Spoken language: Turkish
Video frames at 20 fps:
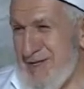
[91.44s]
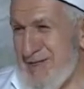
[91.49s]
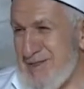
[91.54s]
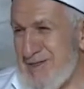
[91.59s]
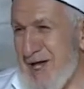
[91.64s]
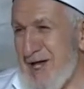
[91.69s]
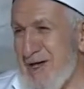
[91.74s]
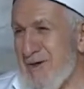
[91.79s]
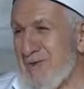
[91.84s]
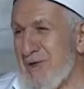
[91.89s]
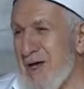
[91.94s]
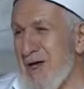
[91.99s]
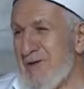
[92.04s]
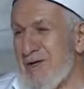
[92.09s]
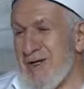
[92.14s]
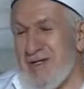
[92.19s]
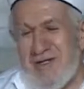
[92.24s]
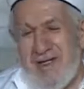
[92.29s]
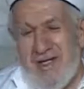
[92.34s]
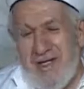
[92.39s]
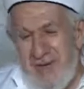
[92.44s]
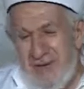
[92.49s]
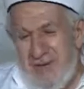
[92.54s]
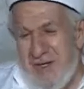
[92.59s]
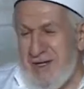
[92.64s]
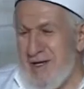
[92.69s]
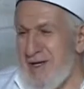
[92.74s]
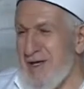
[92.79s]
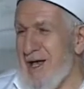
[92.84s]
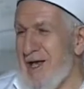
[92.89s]
Zayıf devletler
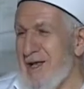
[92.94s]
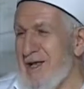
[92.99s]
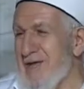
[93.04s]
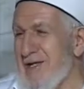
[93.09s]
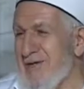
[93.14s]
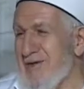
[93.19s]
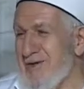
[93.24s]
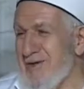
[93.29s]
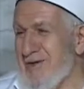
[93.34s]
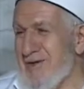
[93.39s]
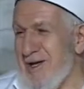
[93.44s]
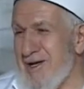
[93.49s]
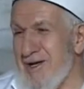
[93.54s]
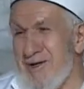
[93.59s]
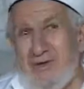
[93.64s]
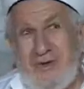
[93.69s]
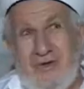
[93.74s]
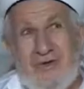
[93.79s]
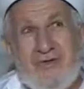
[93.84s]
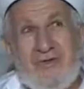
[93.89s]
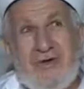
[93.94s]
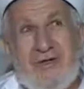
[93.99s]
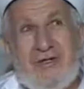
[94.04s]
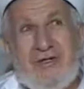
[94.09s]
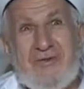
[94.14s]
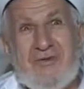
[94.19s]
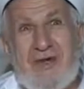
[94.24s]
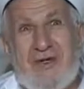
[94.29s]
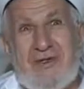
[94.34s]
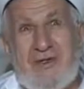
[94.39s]
hemen hallediyorlar ama
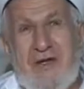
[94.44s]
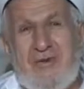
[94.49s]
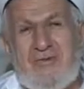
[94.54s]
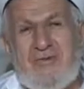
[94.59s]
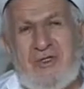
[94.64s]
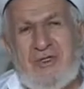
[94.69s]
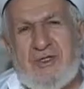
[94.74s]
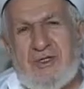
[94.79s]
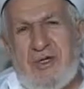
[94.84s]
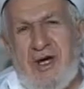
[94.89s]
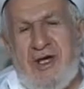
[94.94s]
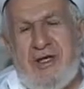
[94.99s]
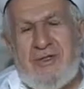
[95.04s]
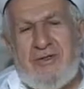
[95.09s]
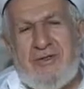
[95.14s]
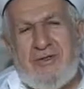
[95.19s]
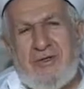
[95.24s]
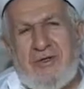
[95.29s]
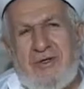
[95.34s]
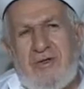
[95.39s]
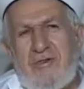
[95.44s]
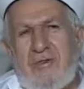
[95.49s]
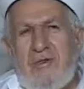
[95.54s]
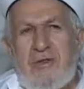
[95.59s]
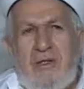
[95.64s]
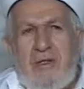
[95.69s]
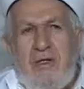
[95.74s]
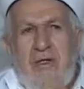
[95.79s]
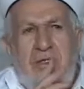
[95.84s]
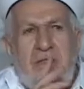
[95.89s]
kuvvetli bir adam işgal ediyor.
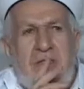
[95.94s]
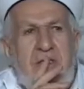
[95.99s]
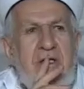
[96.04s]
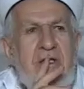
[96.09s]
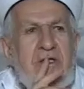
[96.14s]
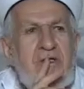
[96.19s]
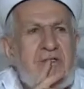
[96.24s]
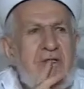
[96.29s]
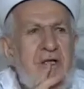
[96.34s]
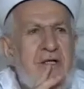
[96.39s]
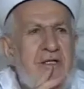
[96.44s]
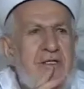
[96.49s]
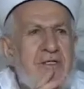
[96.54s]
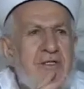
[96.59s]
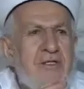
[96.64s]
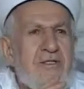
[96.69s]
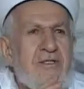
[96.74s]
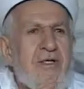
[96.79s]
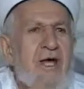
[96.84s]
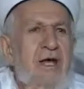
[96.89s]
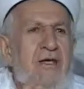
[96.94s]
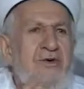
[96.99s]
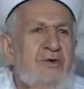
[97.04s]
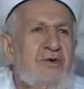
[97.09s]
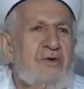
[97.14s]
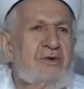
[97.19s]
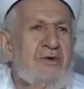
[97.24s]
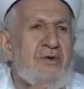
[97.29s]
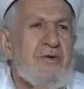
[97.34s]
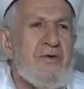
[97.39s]
Niye işgal ettin diyen
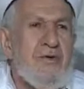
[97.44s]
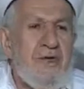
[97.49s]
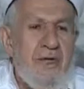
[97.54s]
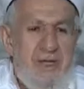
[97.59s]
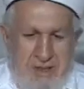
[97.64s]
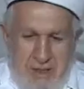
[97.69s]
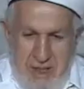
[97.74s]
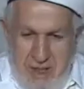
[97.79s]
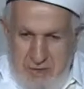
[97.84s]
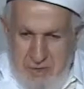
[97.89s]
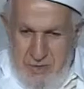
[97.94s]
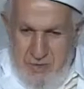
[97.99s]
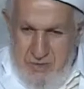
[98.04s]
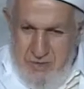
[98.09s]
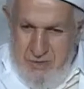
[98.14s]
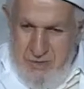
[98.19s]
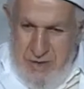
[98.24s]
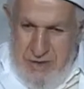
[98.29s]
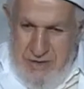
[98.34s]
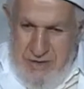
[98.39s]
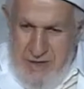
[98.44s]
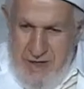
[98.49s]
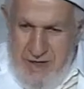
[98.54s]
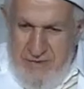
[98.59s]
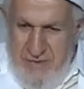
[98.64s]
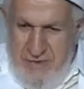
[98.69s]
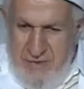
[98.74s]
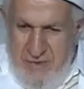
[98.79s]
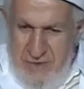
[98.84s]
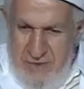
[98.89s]
yok. E senin
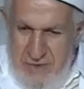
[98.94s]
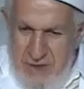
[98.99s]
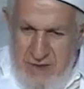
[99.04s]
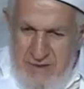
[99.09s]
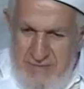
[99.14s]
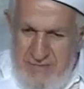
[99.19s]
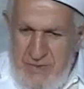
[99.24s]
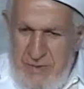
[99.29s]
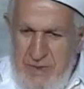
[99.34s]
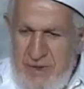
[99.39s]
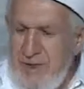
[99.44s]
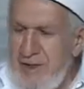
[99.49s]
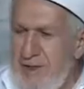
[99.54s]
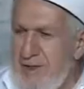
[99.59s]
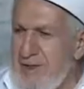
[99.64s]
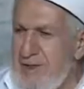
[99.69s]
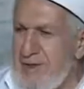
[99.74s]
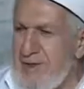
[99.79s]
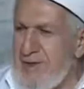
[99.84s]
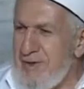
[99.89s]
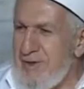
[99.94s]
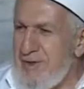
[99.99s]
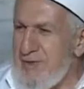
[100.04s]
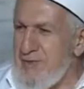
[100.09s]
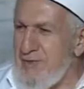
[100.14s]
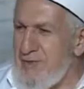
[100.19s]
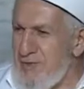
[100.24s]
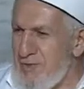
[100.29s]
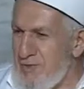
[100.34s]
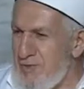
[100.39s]
madden var orada.
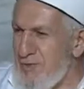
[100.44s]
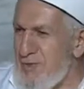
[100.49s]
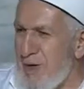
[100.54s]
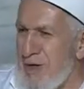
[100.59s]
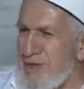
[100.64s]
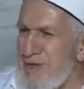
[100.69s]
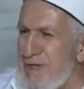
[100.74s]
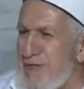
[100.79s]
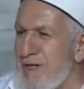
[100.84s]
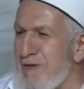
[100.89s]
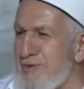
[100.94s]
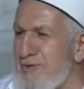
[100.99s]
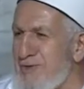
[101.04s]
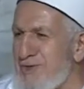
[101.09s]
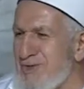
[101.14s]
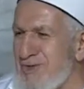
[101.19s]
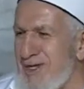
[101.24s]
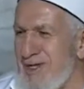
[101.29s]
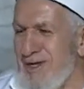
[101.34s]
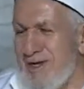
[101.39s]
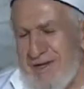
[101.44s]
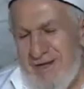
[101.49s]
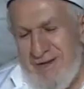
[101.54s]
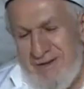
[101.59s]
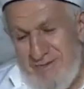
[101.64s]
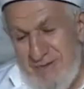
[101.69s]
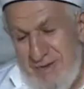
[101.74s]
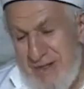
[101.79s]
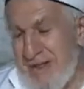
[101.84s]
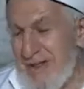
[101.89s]
O maddelere uysana.
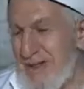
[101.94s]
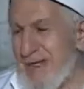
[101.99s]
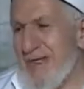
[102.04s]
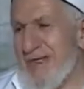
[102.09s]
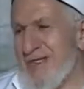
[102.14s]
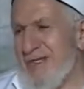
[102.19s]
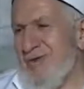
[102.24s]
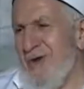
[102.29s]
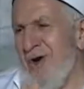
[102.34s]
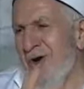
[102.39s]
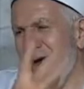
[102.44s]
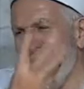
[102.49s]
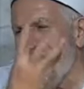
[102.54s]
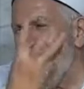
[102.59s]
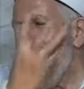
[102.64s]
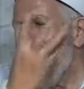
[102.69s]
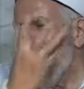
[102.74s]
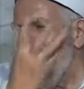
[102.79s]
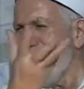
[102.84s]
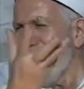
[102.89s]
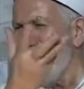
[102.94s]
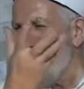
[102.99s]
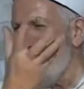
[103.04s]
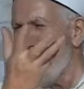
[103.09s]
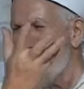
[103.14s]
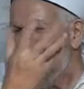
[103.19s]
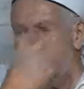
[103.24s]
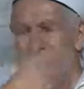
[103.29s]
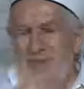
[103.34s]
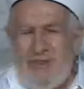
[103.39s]
O kadarlık
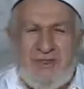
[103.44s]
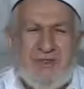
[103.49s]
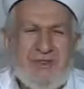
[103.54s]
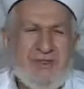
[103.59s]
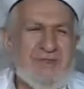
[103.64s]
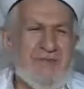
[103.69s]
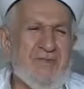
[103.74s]
olabilmiş.